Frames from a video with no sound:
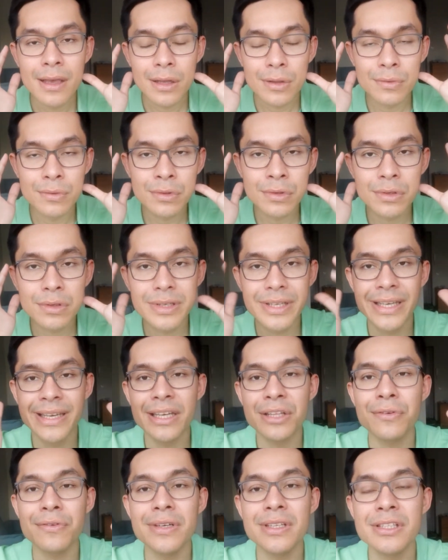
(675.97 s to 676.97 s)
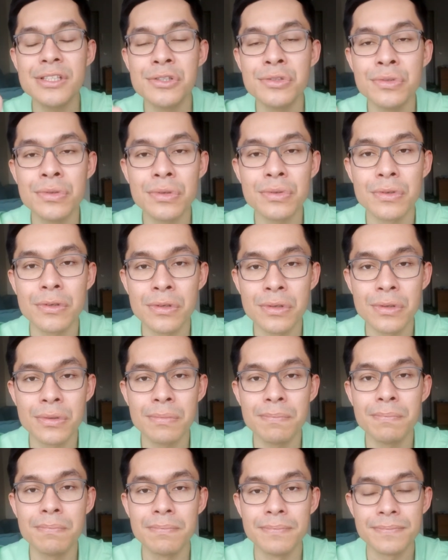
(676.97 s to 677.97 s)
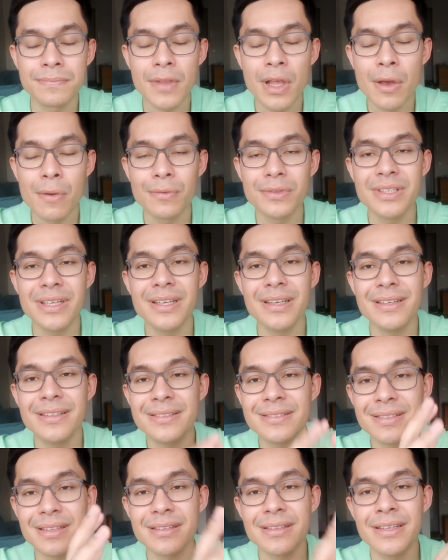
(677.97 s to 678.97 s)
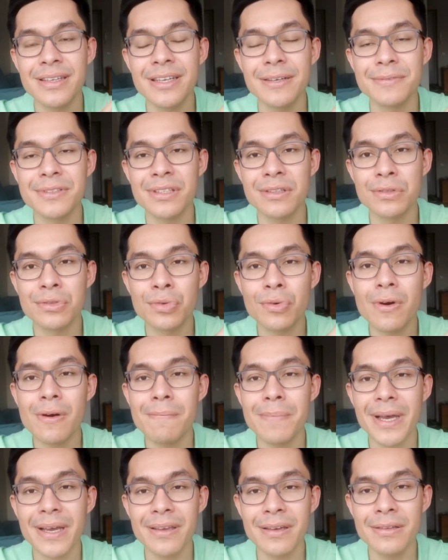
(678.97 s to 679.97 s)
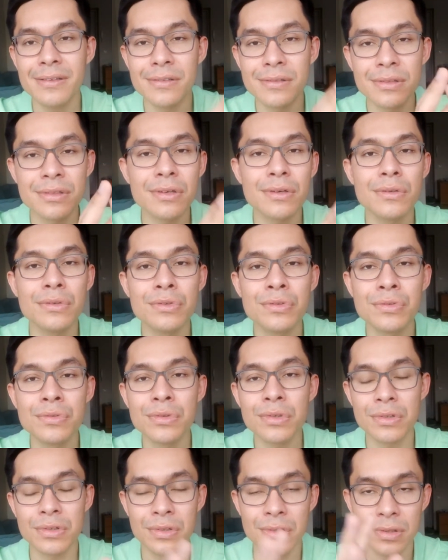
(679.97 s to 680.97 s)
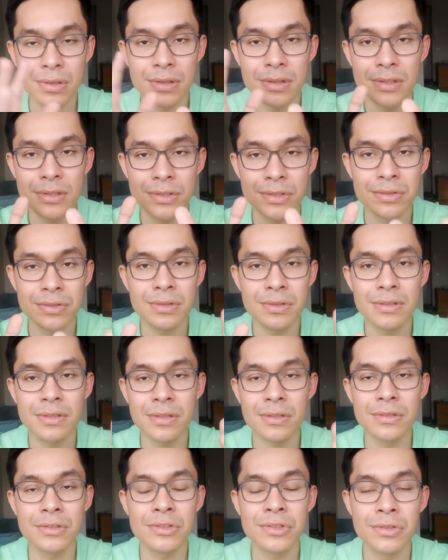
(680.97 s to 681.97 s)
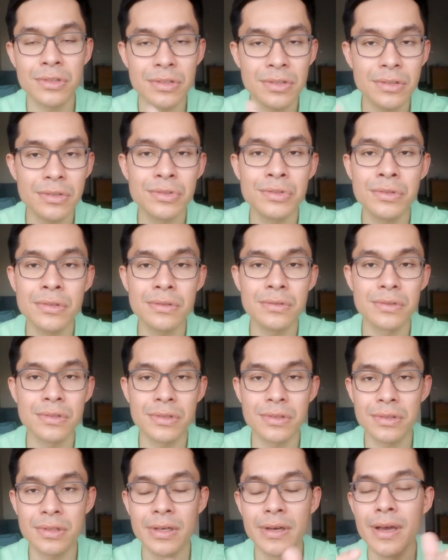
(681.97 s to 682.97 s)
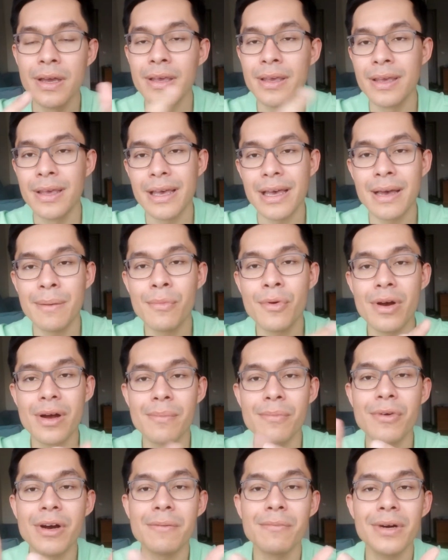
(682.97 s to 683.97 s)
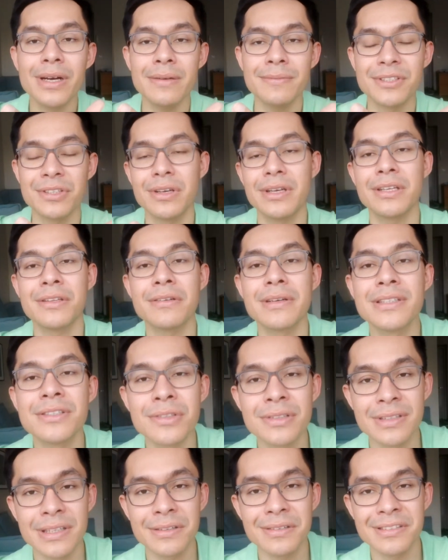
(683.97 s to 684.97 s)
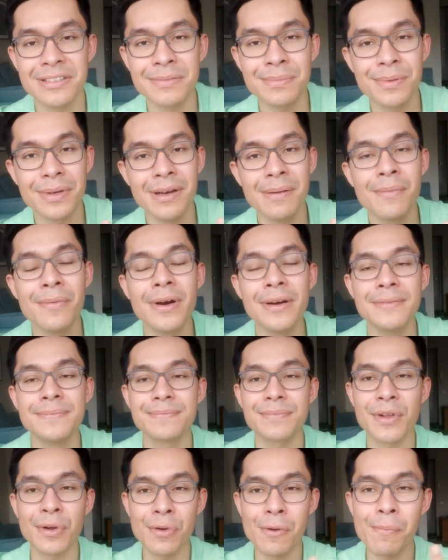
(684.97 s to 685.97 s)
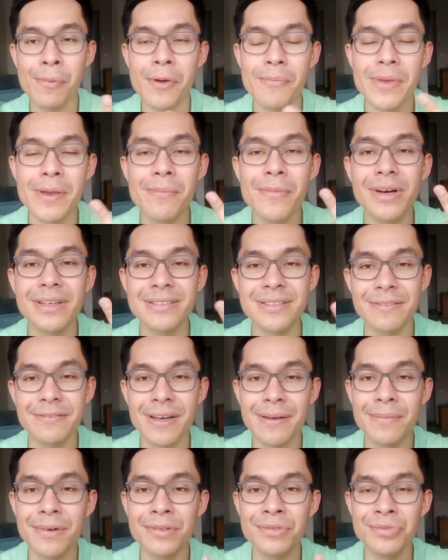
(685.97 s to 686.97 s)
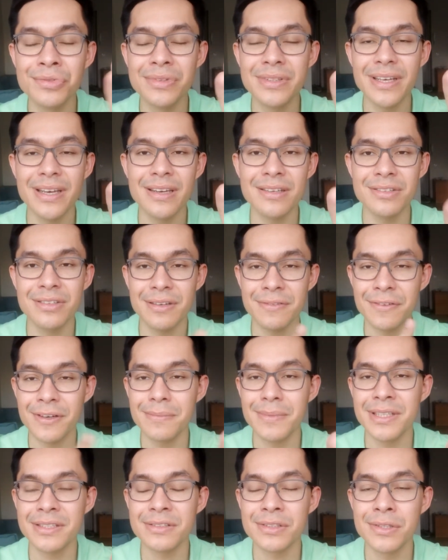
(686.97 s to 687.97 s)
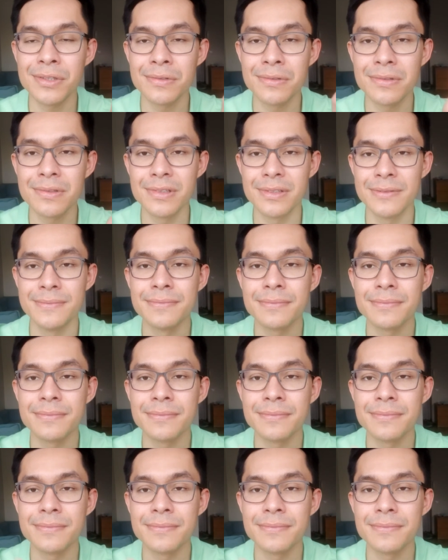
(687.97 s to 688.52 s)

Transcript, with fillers: donc euh, les 90 jours, donc euh, vous allez les scinder comme ça en trois périodes, 30 jours, 30 jours, 30 jours, donc euh, un mois, un mois, un mois, parce que 90 jours ça correspond à un mois. Donc le premier mois c'est vraiment du thèse, la formation,